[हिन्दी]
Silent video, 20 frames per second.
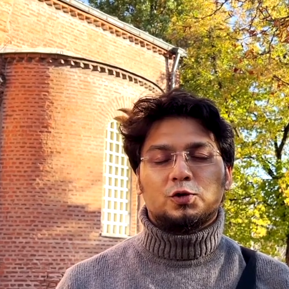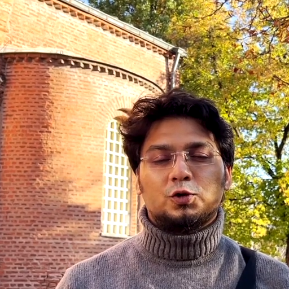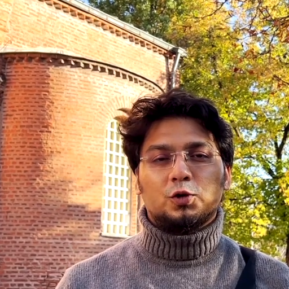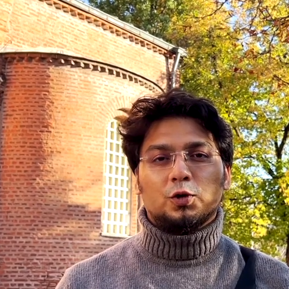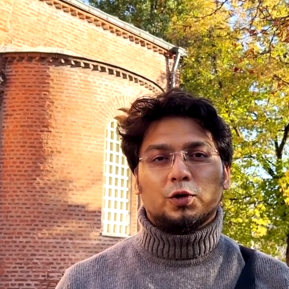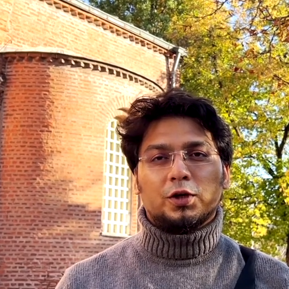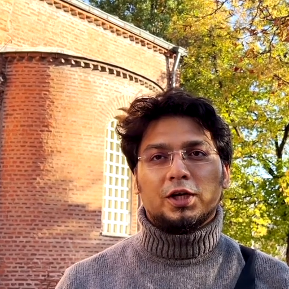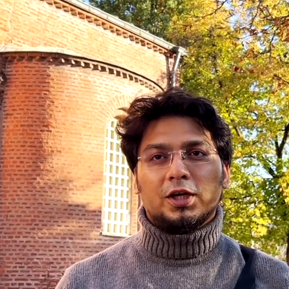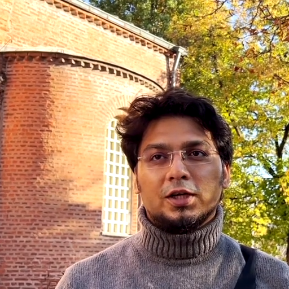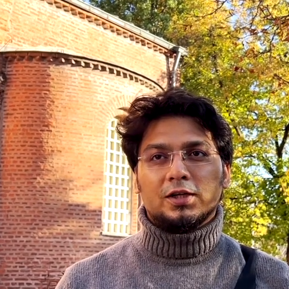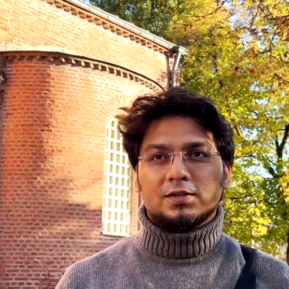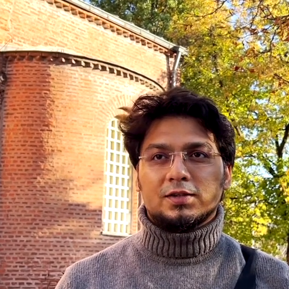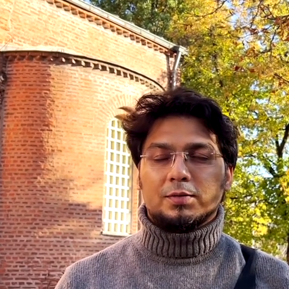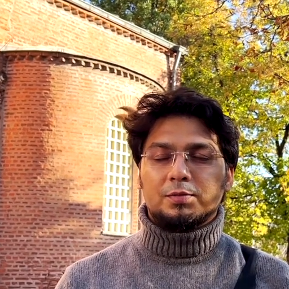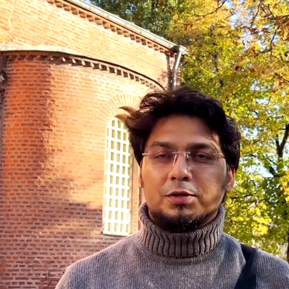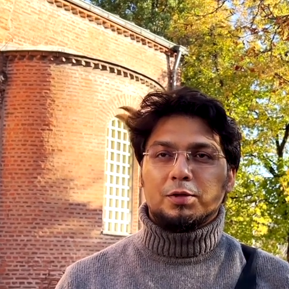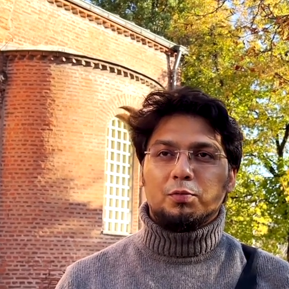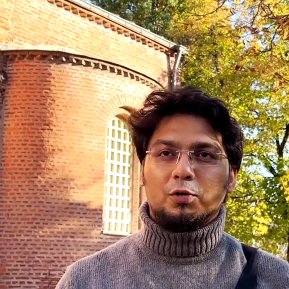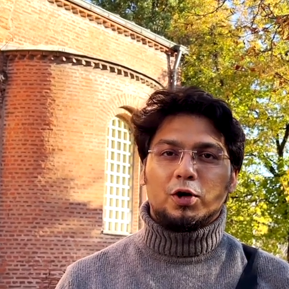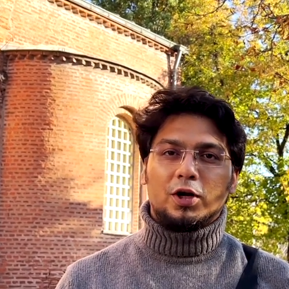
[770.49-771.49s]
जो कि
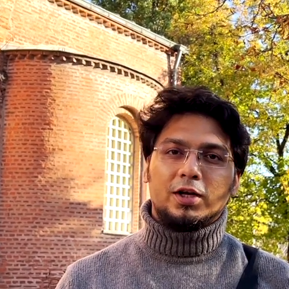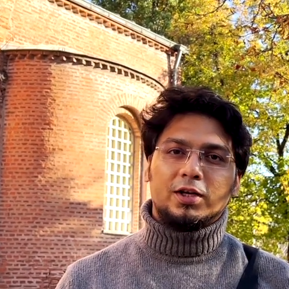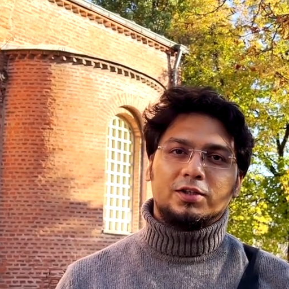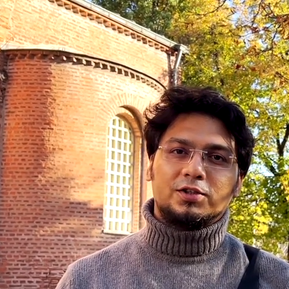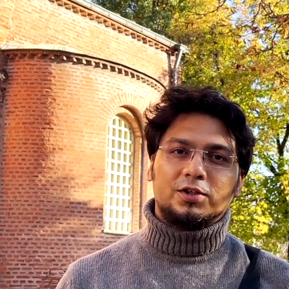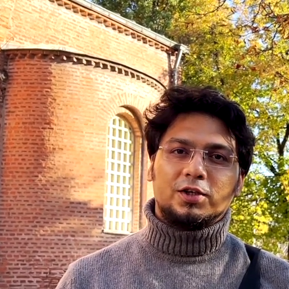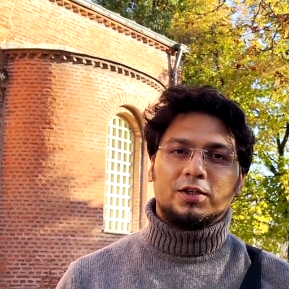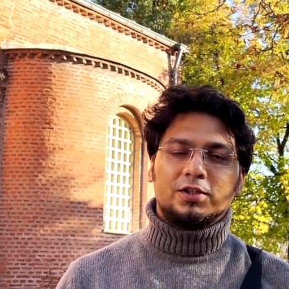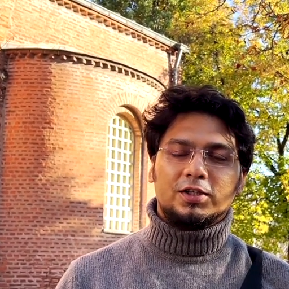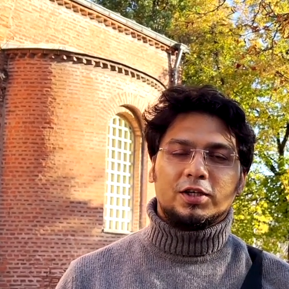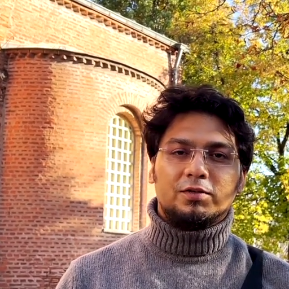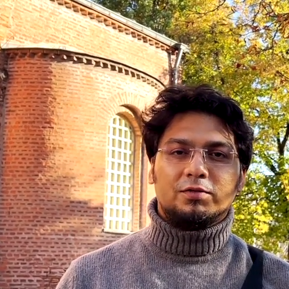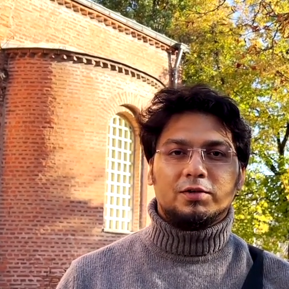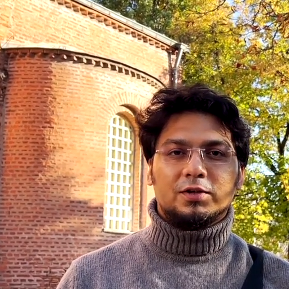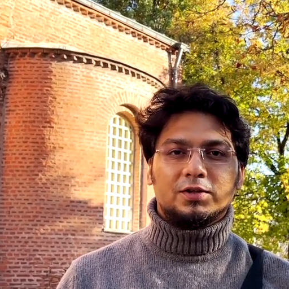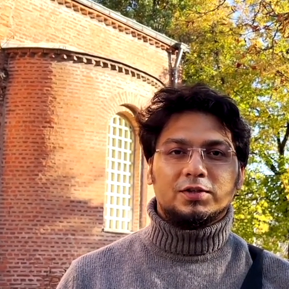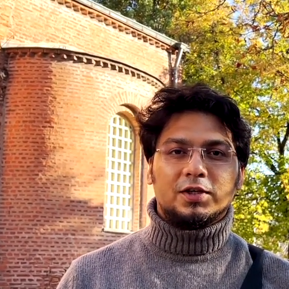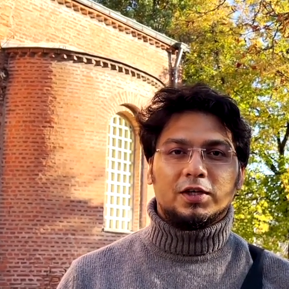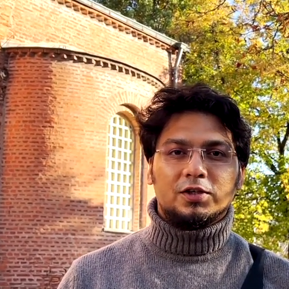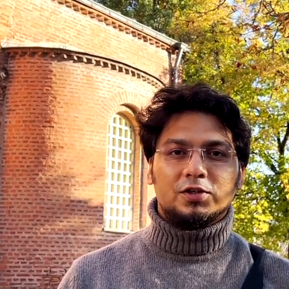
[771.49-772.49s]
सबसे पुराना चर्च है
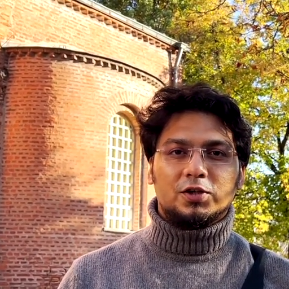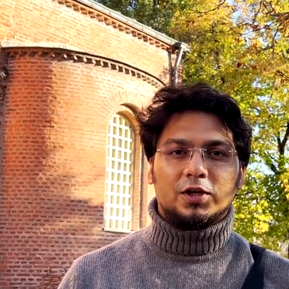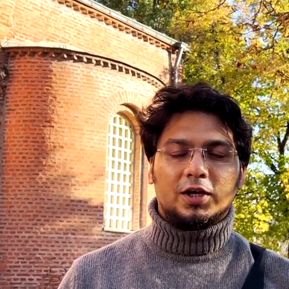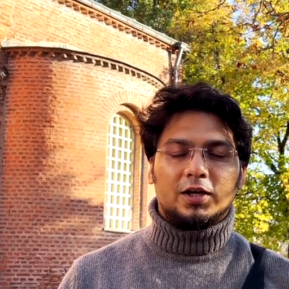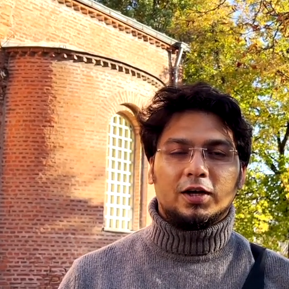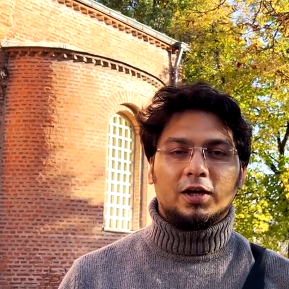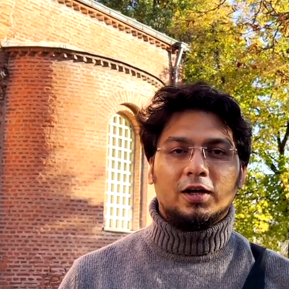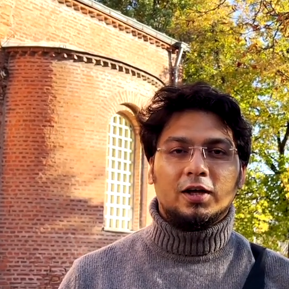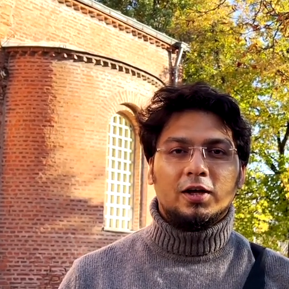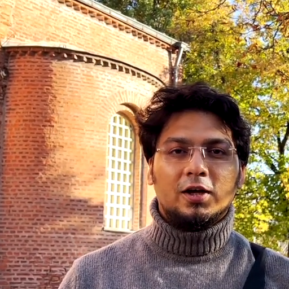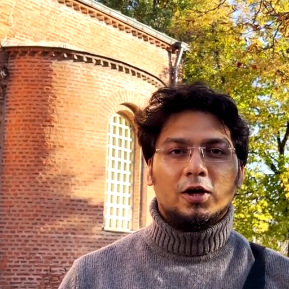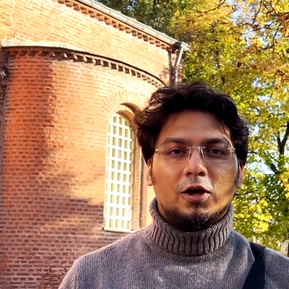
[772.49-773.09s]
फर्स्ट सेंचुरी का